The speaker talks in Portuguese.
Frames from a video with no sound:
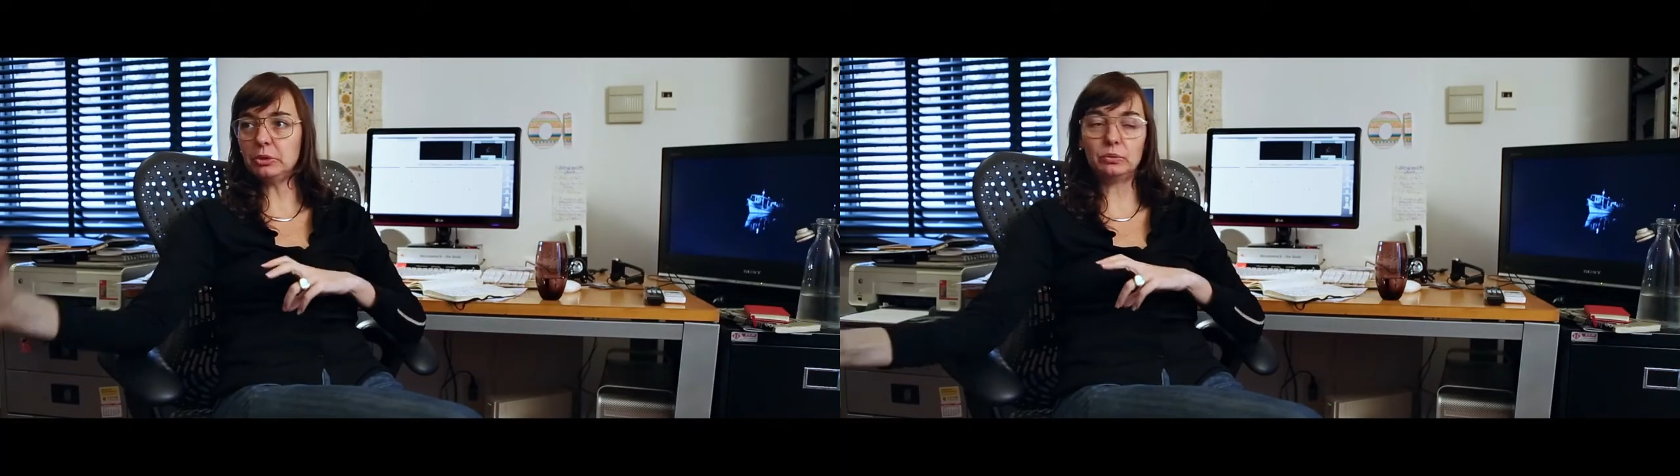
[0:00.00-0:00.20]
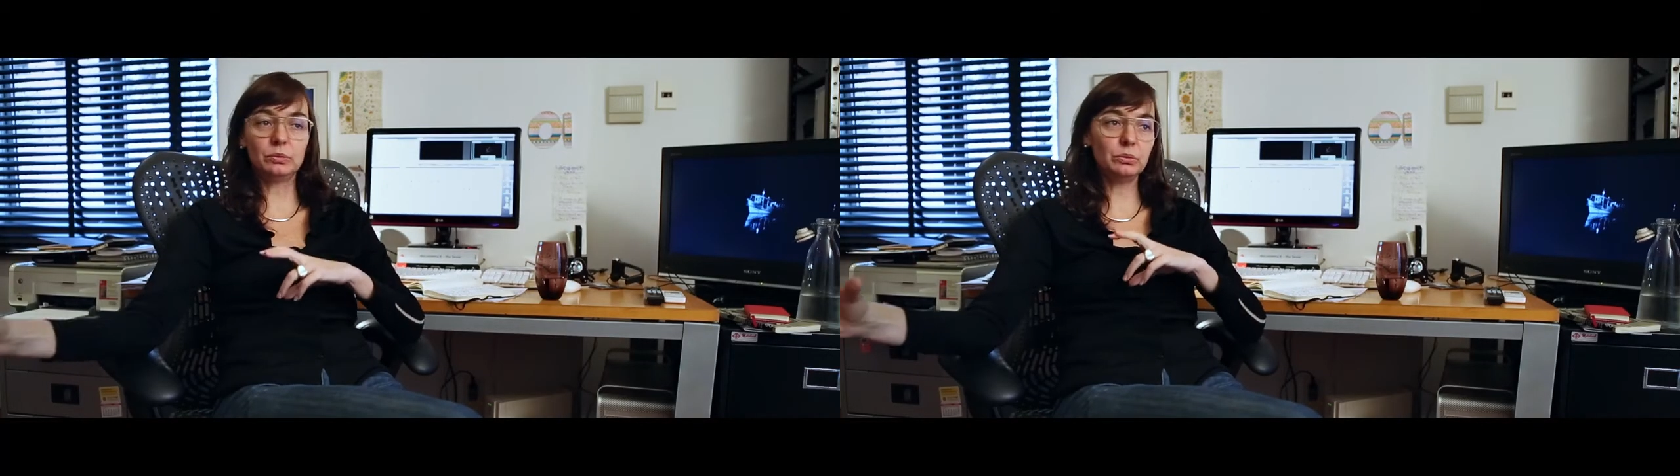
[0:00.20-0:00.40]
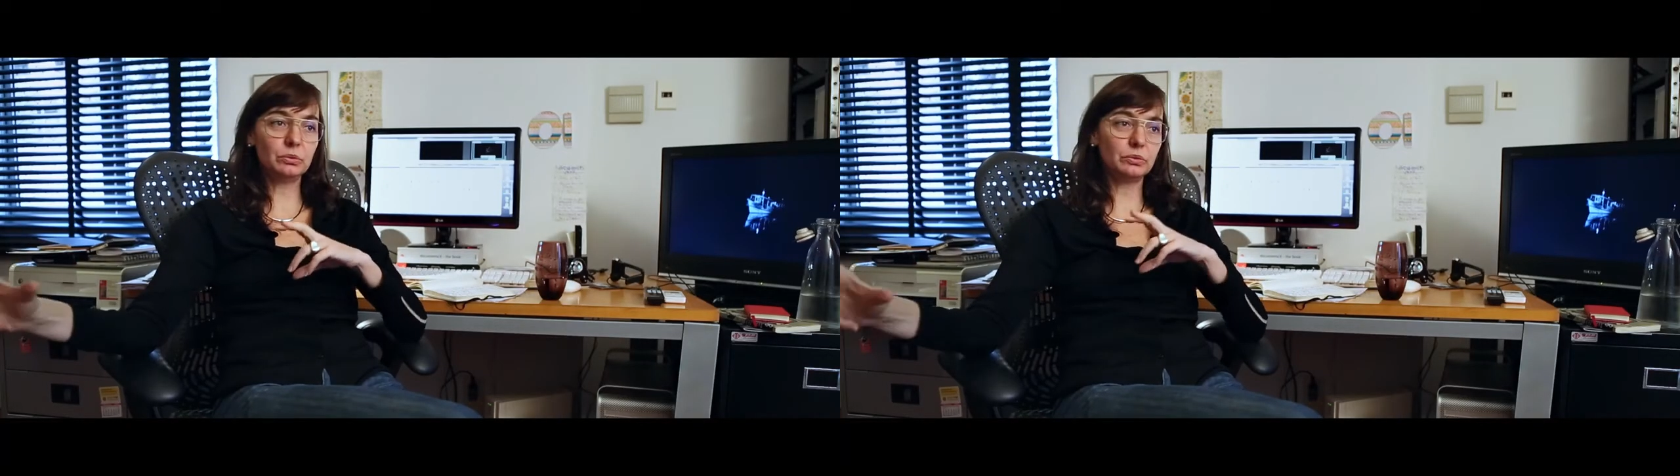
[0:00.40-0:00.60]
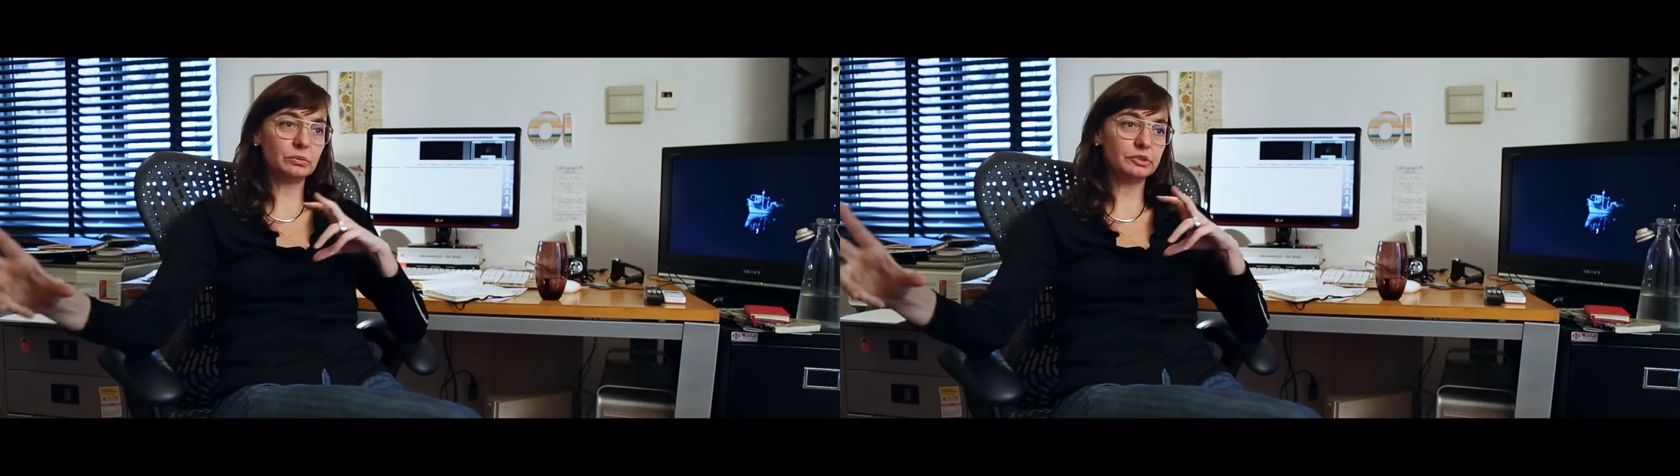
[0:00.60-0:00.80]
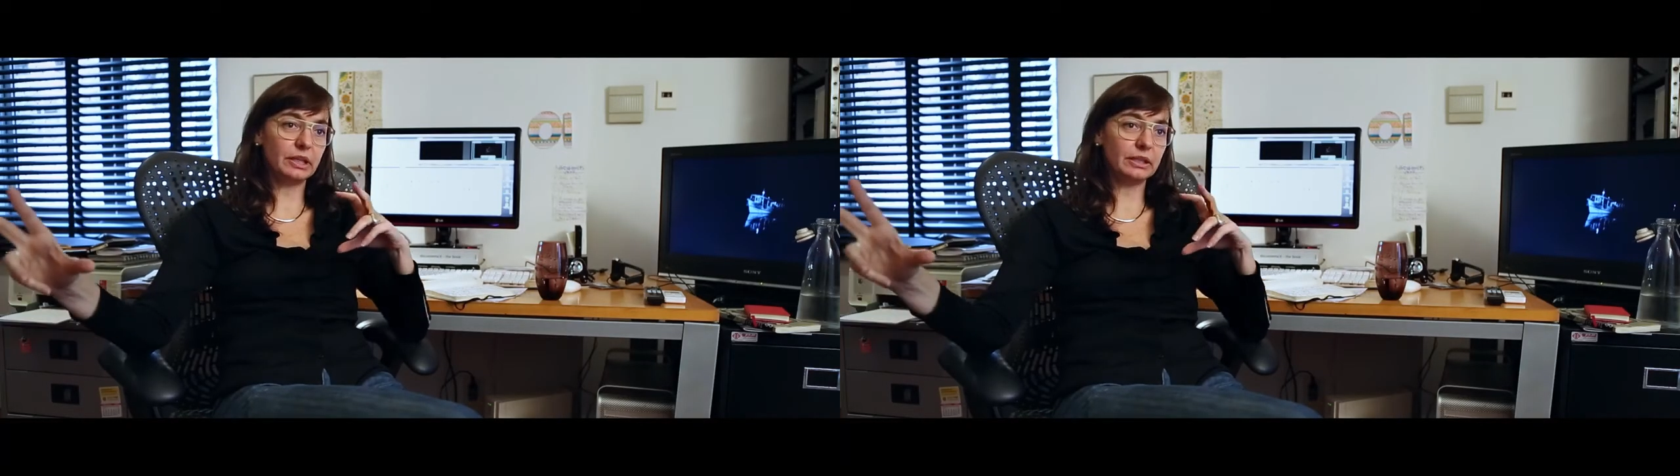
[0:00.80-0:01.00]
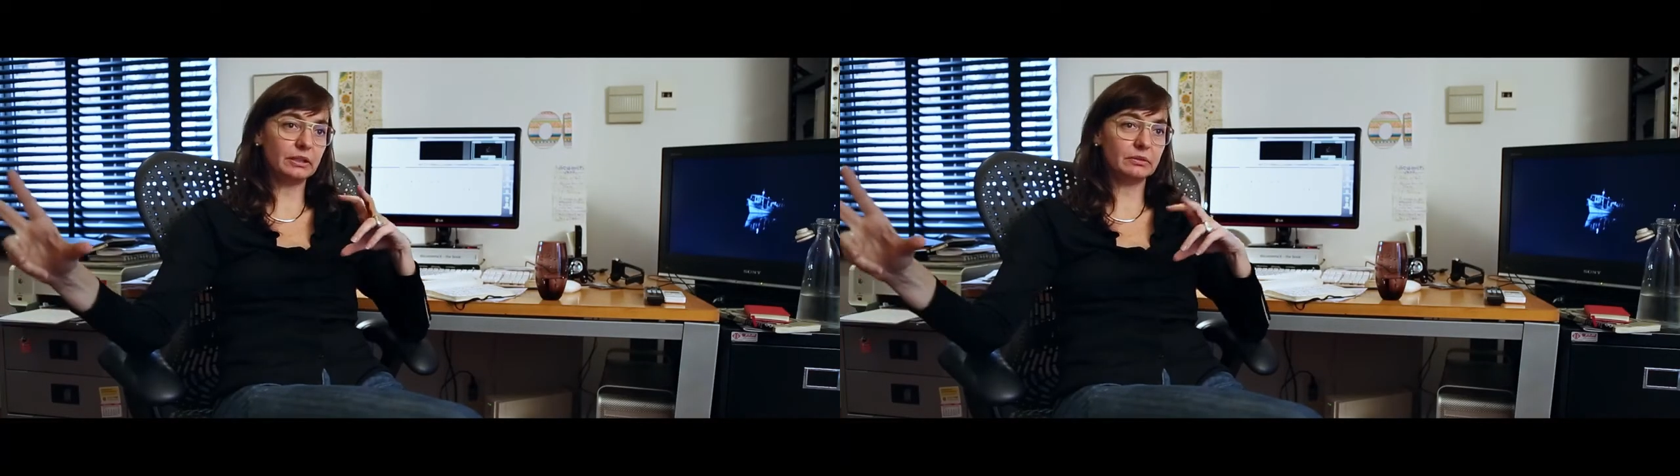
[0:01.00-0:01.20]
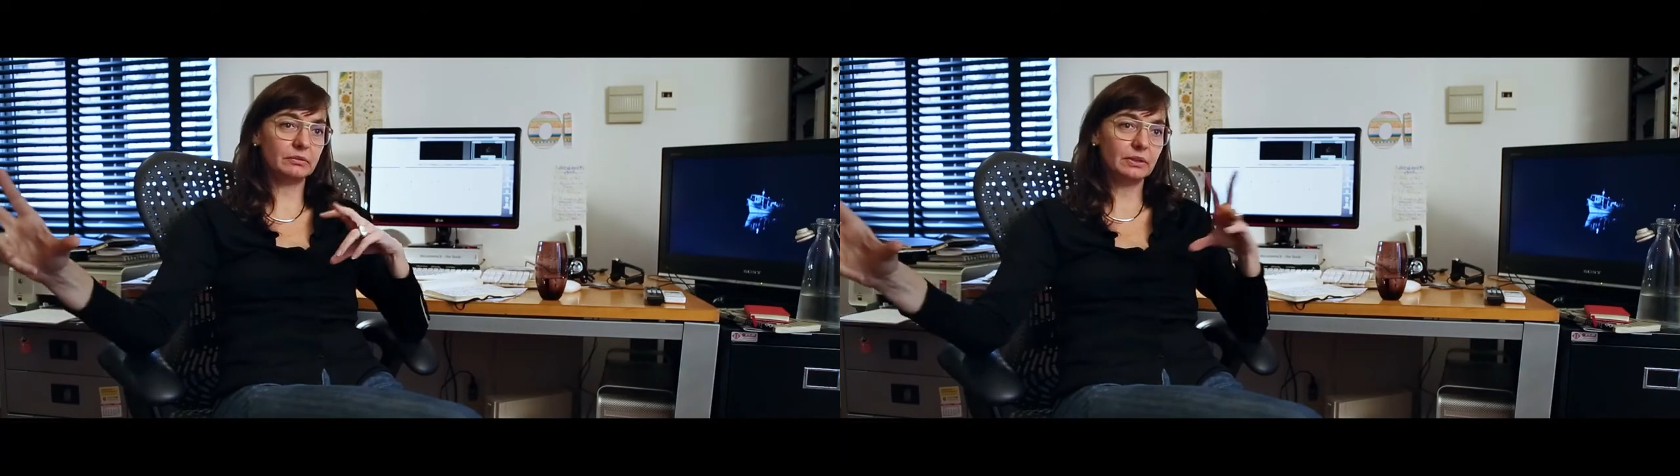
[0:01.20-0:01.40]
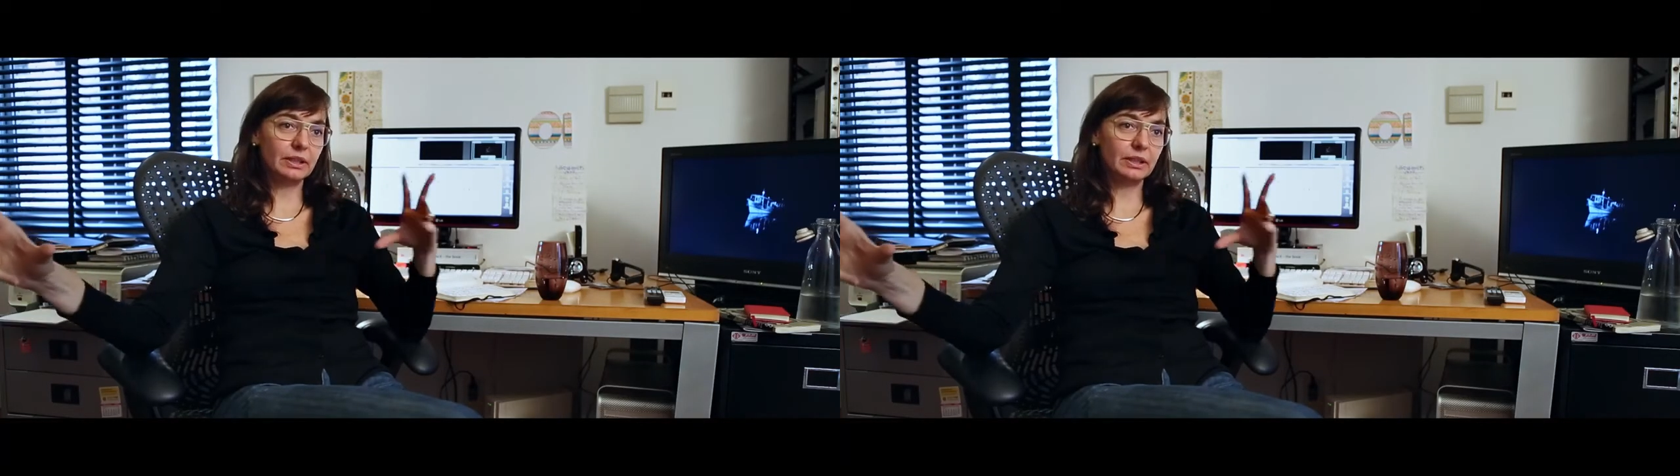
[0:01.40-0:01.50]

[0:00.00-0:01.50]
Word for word: minutos, aí